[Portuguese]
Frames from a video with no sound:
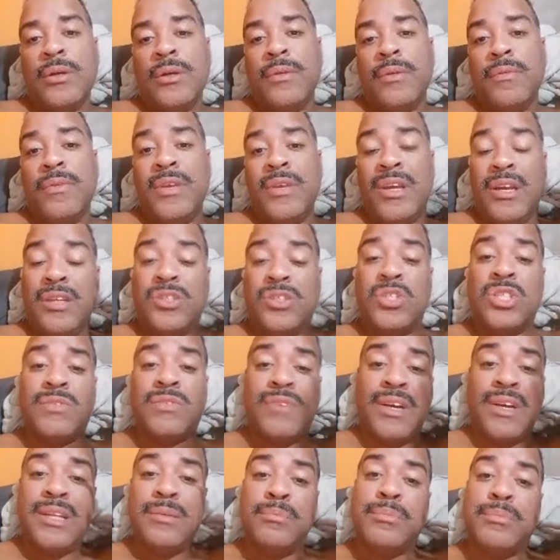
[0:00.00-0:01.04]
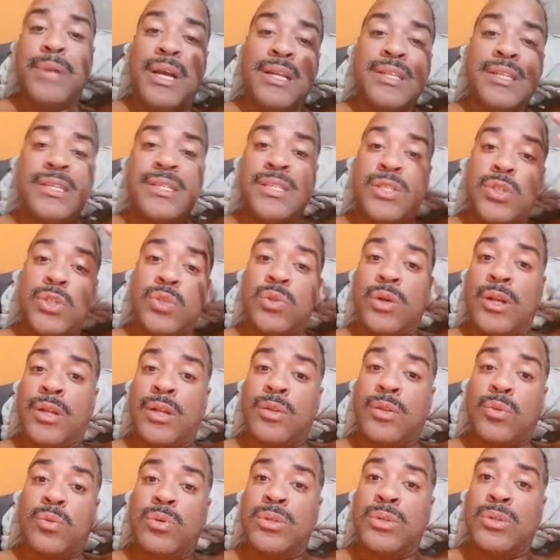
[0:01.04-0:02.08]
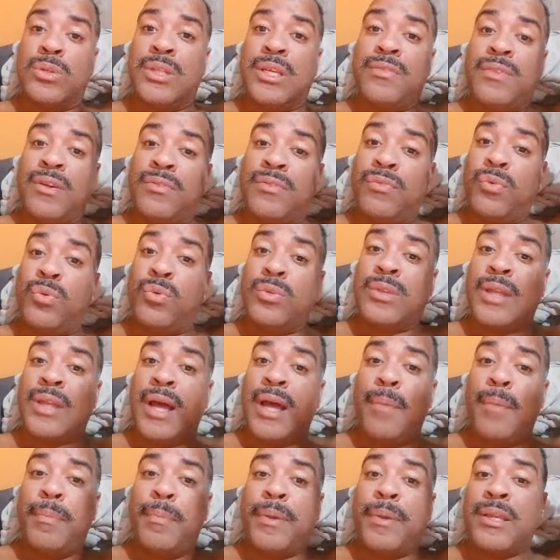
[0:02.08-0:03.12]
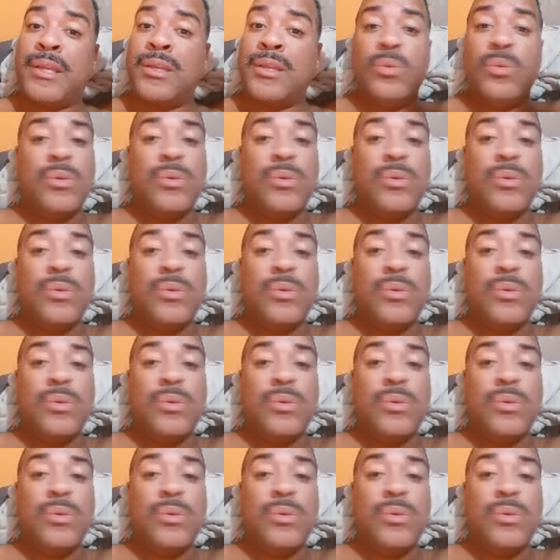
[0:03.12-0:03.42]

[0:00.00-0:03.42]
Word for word: E aí a gente vai lembrar dessa história toda e vai voltar para aquilo